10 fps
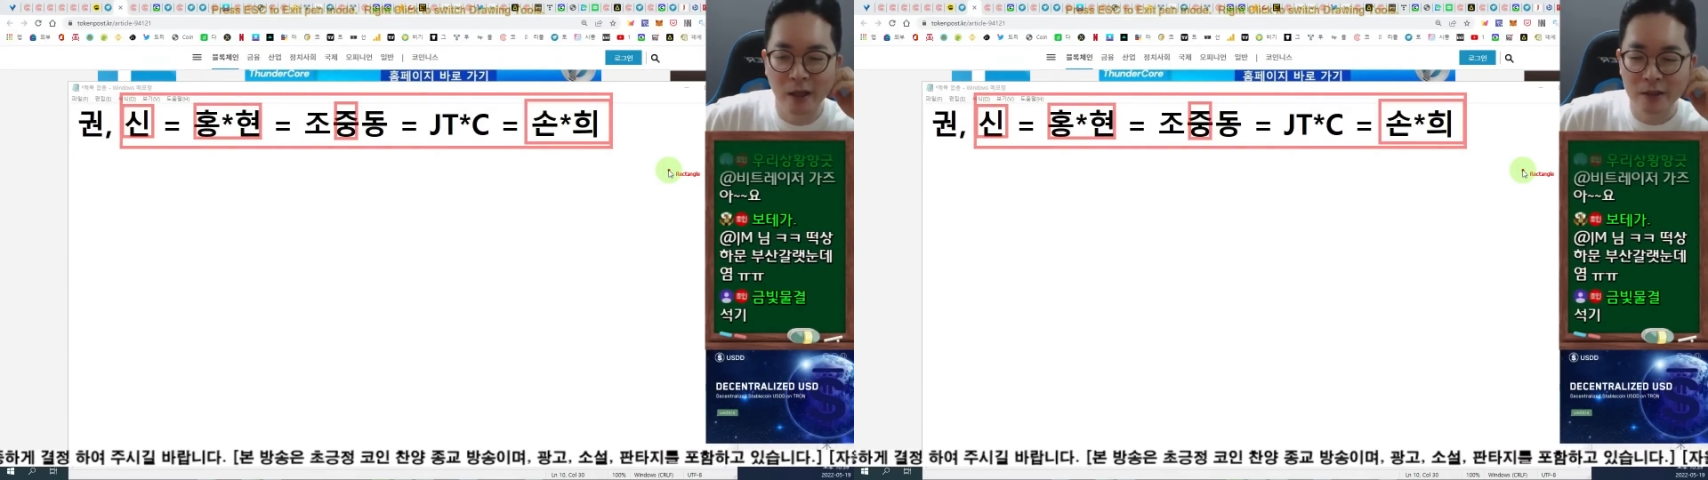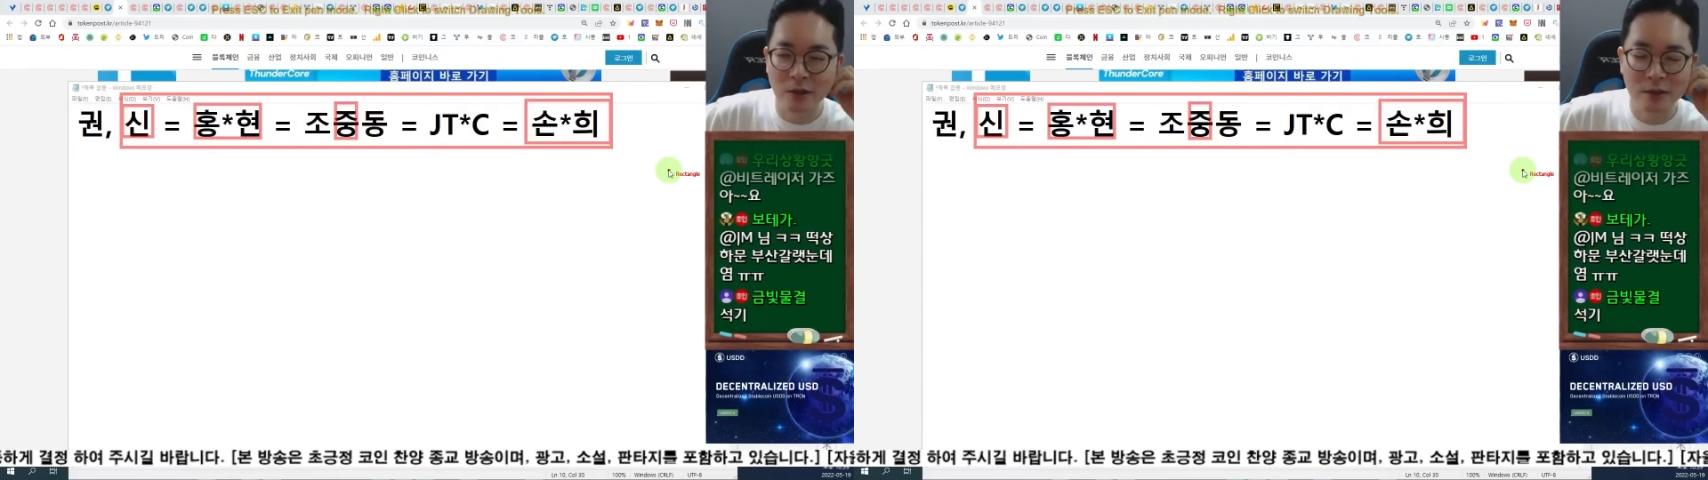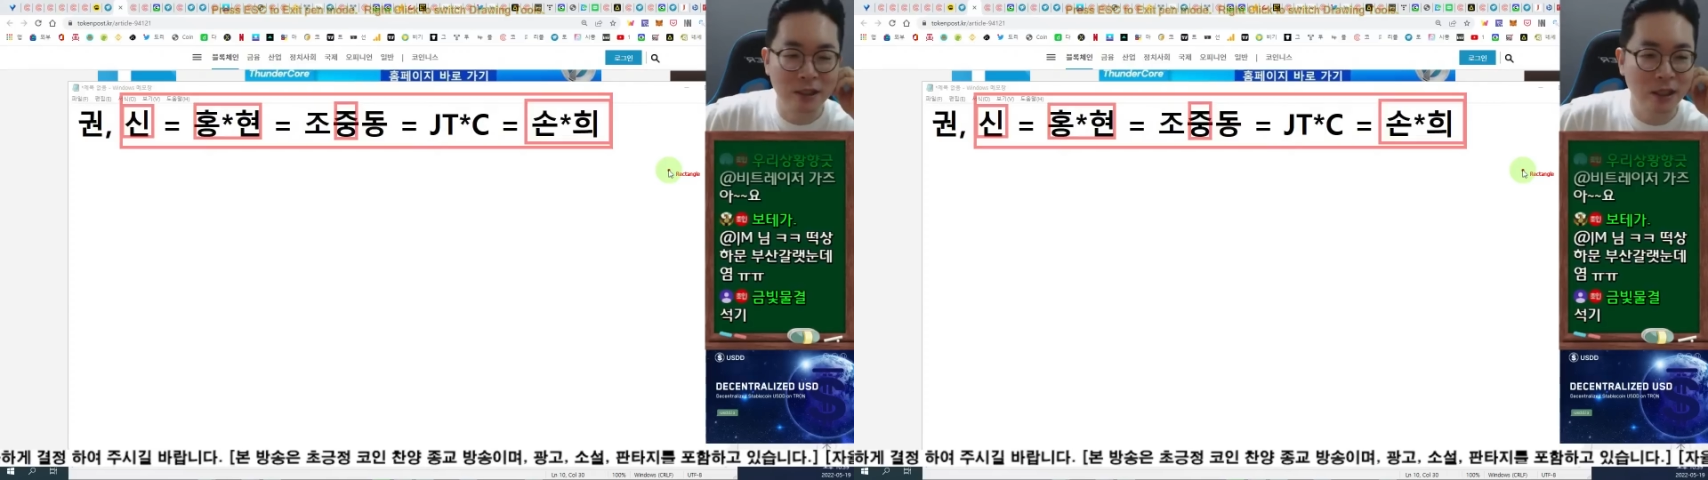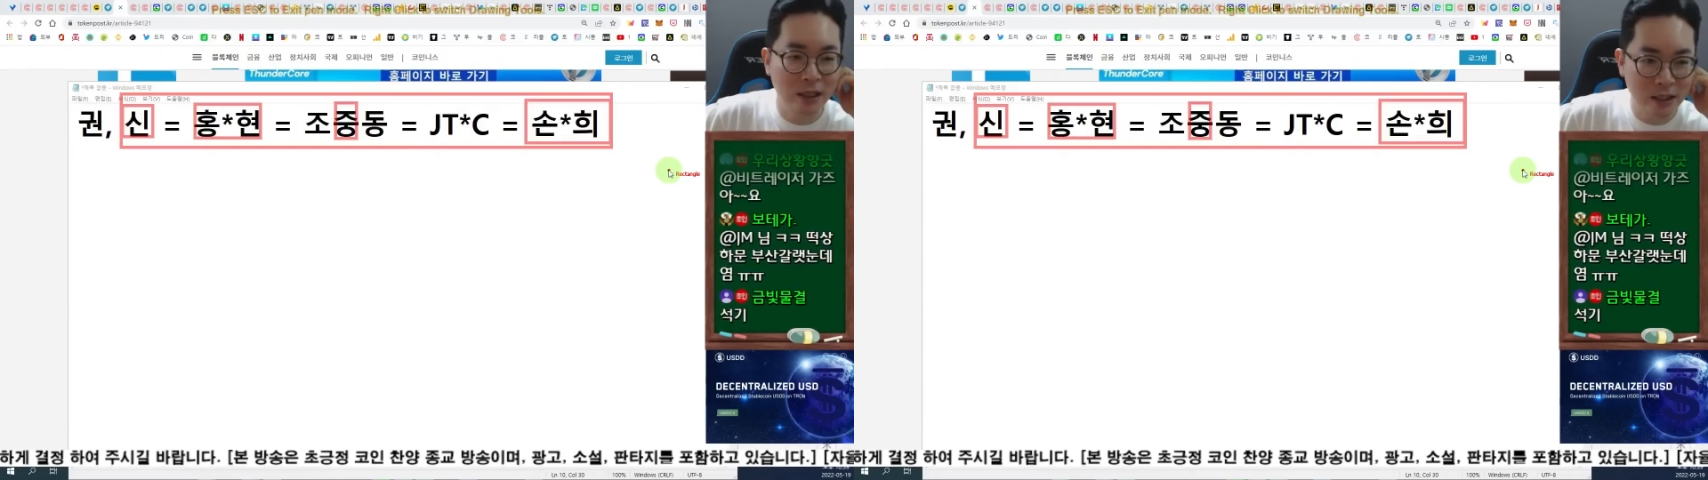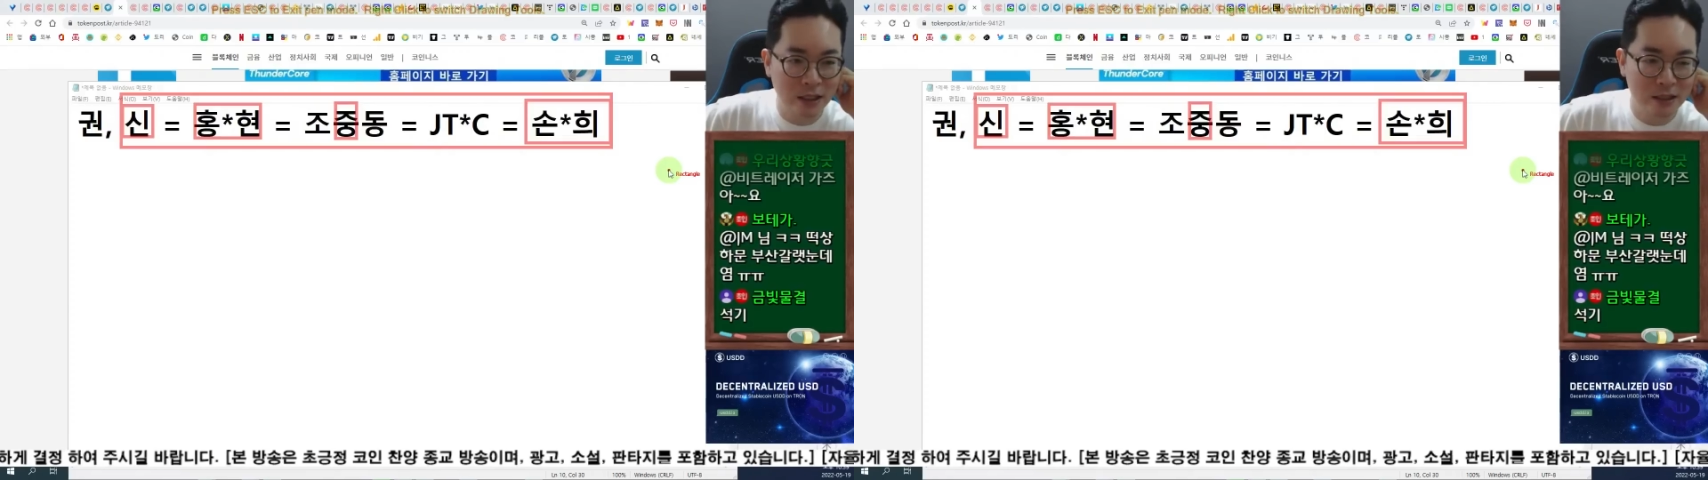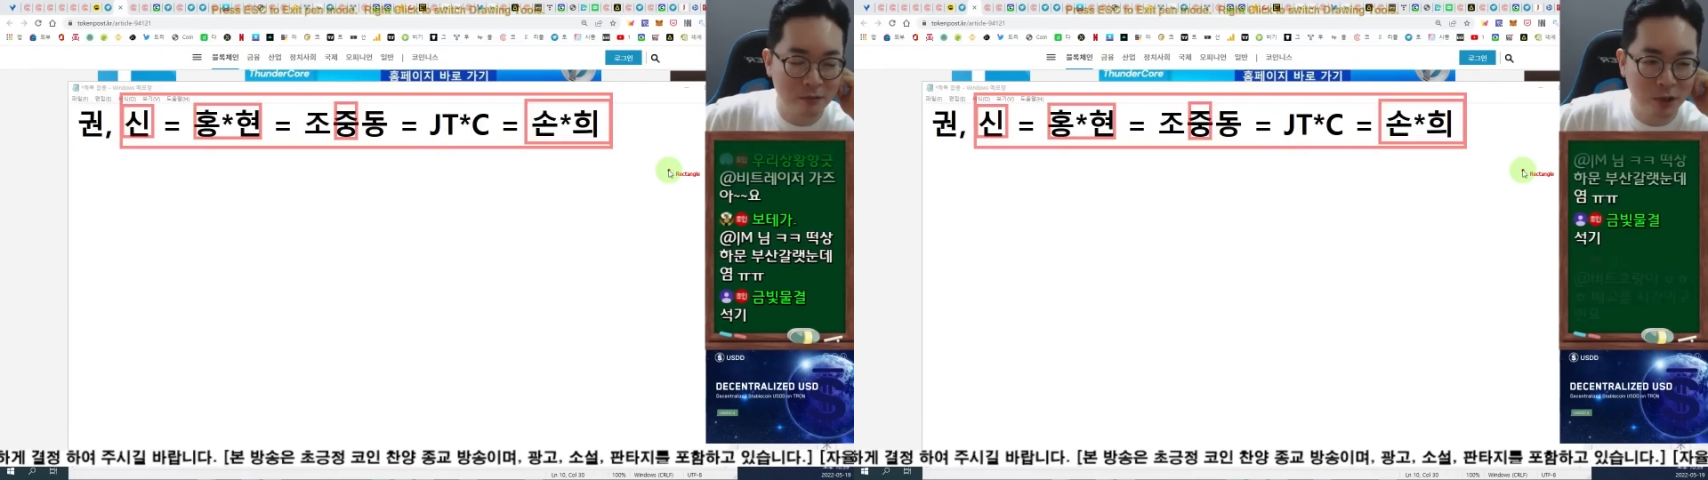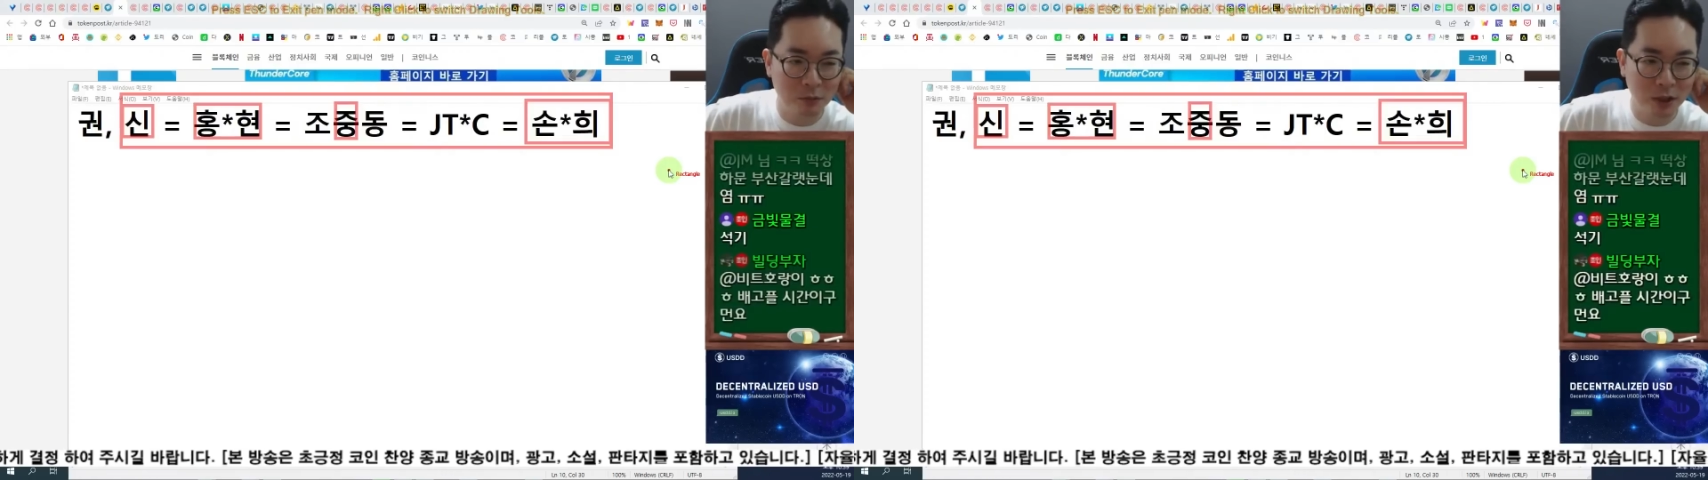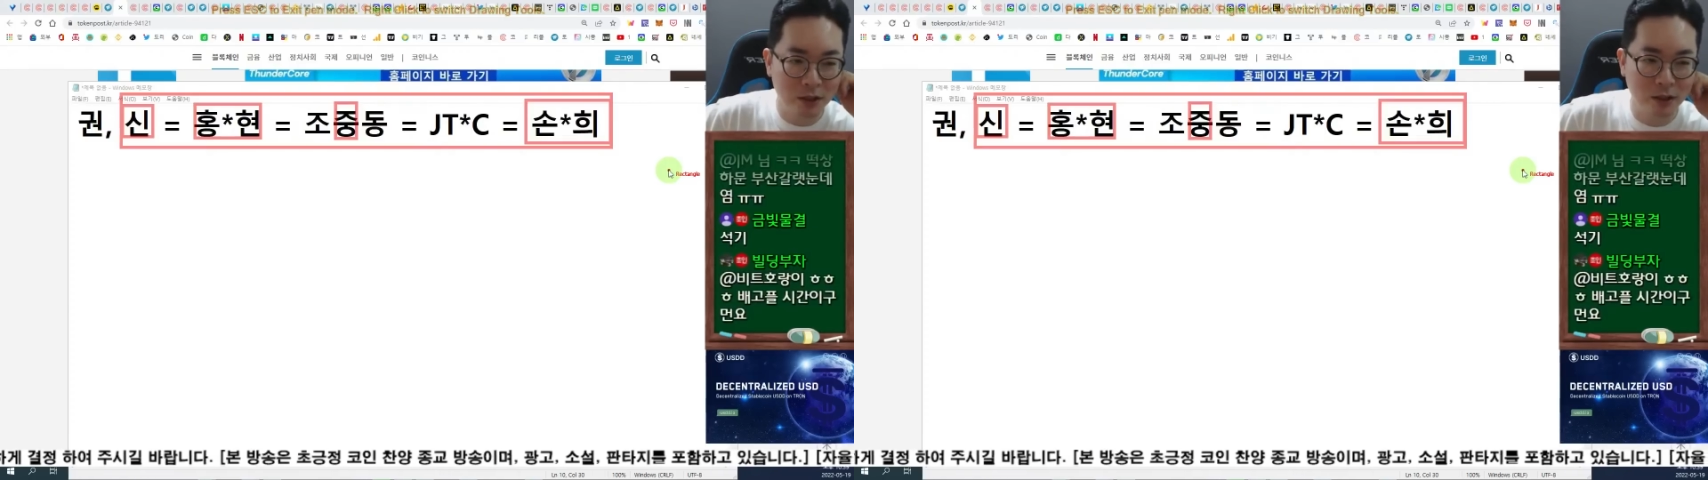정치 얘기는 하지 않습니다,
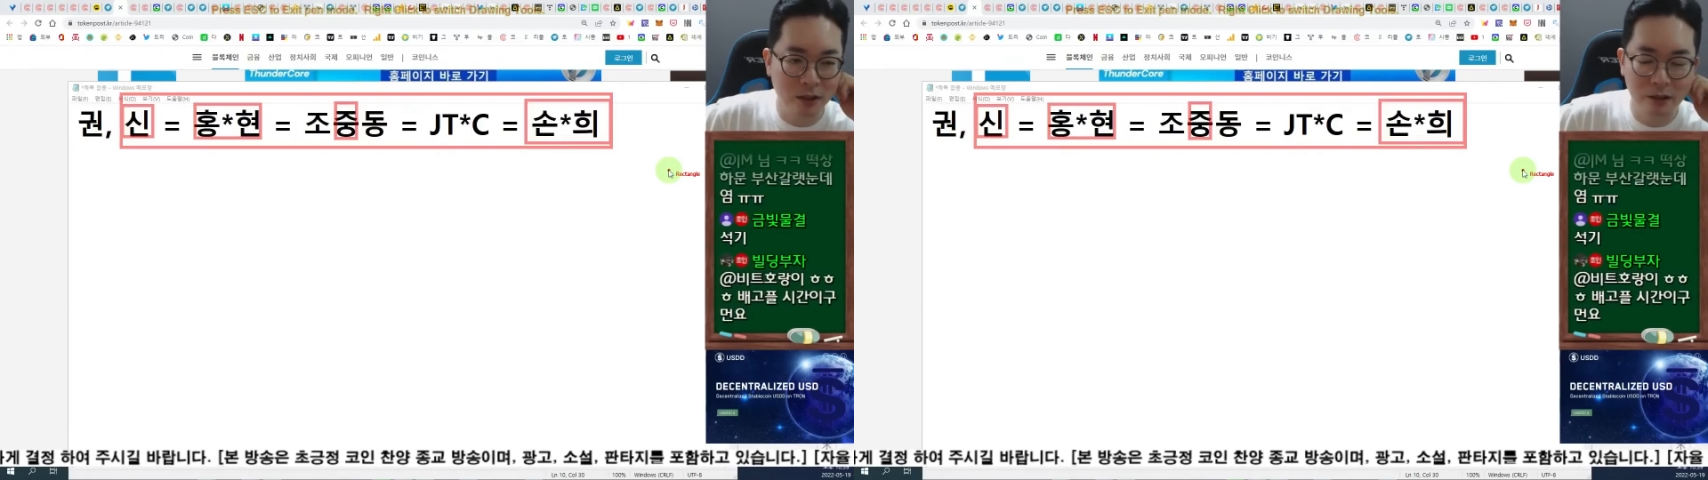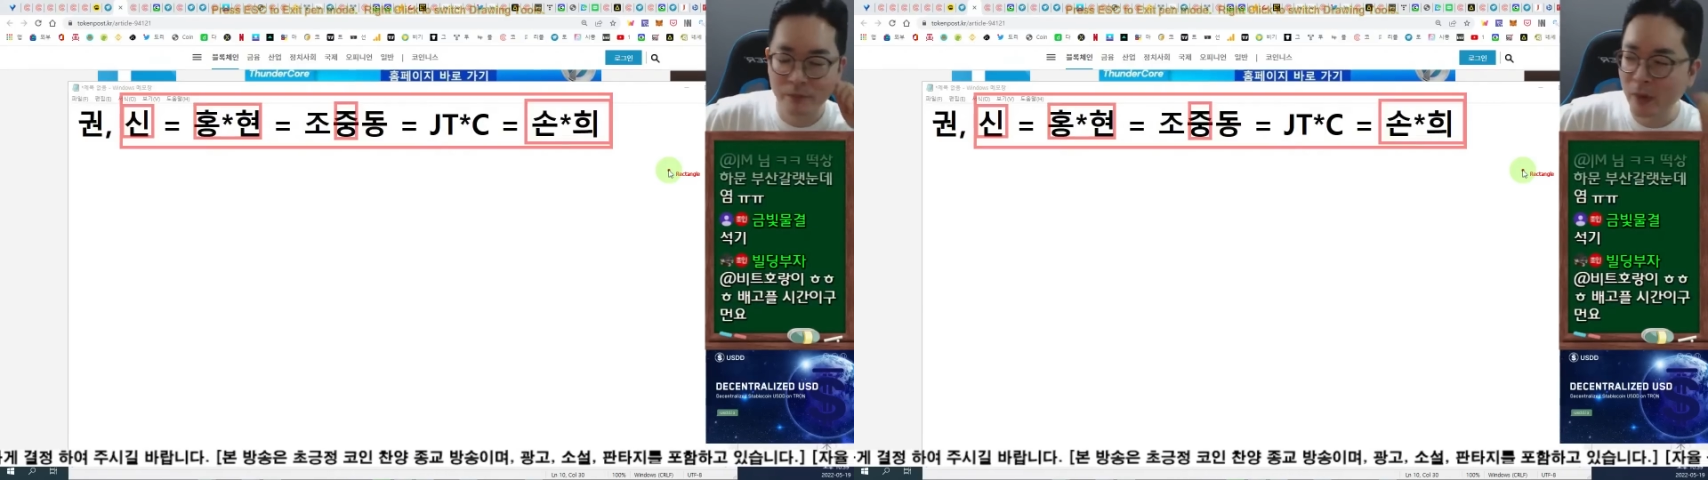형님들.